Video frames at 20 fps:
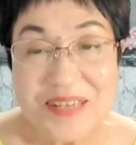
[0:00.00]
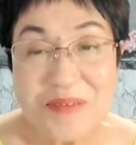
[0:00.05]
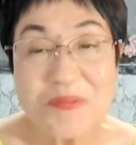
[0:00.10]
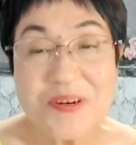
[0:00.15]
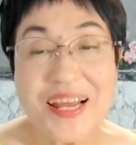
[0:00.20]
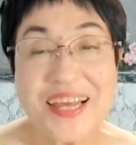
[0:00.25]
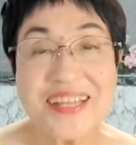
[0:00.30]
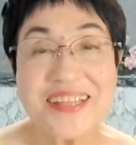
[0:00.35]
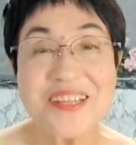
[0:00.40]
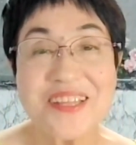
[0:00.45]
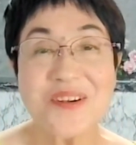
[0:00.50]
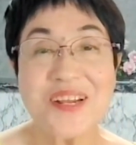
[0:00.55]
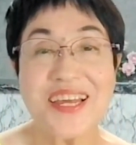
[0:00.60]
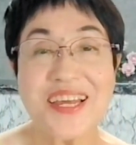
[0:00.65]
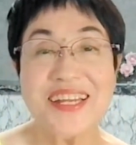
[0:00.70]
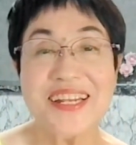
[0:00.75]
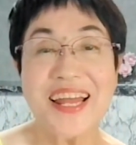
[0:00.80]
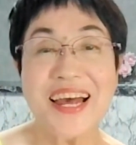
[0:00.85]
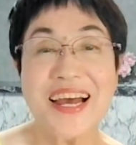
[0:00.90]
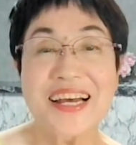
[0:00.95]

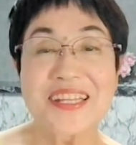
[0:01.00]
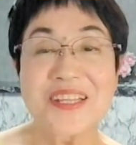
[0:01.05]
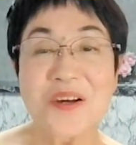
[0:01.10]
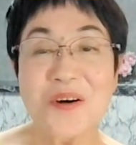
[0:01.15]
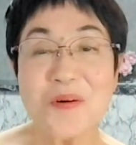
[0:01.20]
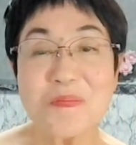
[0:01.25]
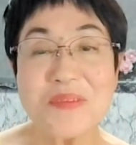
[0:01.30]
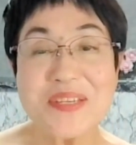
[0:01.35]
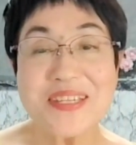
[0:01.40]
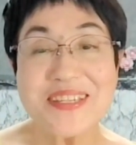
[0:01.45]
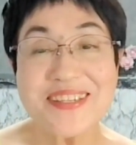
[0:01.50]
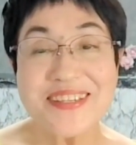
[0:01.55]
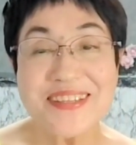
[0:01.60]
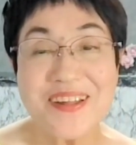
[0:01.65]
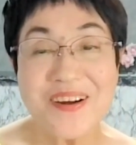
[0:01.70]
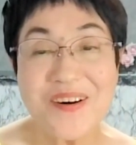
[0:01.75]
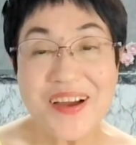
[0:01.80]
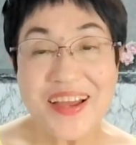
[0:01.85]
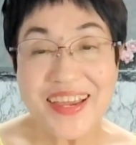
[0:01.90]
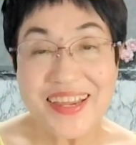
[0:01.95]
ブレイントレーナーの水
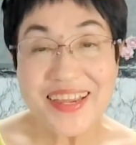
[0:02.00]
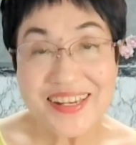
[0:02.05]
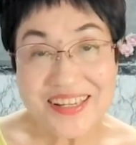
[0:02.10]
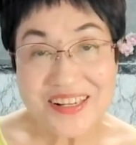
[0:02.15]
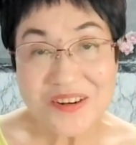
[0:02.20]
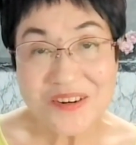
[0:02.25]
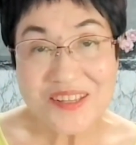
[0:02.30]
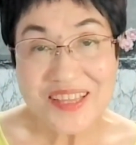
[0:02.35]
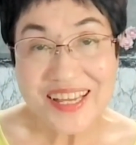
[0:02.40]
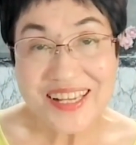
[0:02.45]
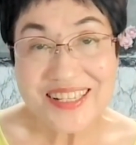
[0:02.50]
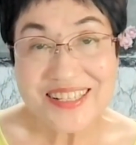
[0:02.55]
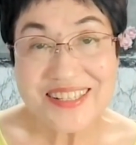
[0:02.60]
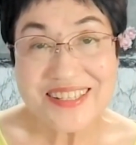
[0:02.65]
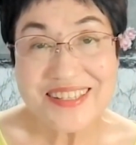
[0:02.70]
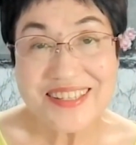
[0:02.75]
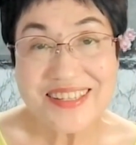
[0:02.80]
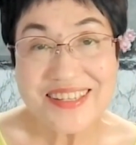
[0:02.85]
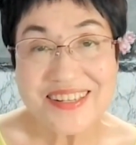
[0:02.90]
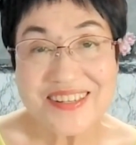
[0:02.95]
野恵里子で
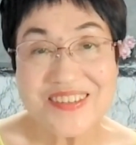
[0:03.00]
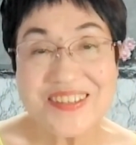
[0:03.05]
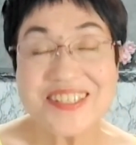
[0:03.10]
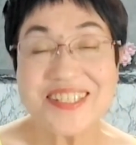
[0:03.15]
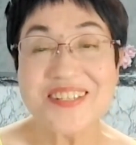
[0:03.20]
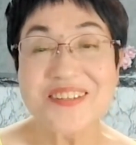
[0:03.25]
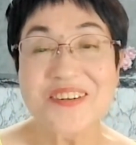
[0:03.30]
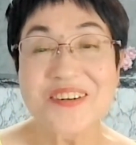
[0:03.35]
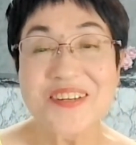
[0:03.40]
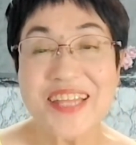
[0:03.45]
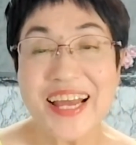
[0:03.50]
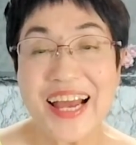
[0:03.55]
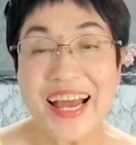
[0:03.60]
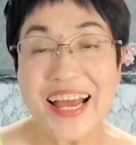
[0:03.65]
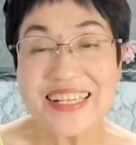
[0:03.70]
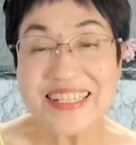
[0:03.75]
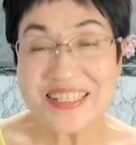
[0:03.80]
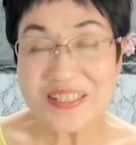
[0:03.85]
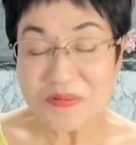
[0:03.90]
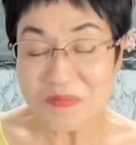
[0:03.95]
す。よろしくお
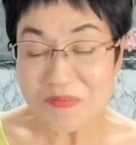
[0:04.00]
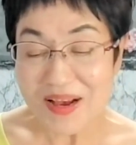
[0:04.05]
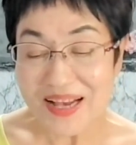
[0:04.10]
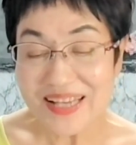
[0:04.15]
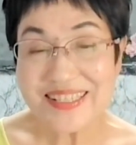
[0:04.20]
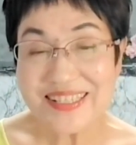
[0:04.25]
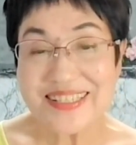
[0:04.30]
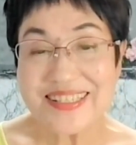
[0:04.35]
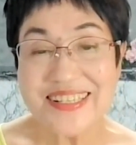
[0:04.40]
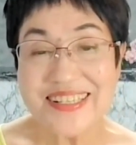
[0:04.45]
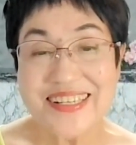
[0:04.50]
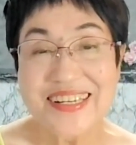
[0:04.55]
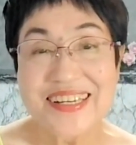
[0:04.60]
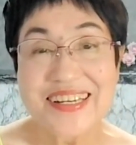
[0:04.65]
願いします。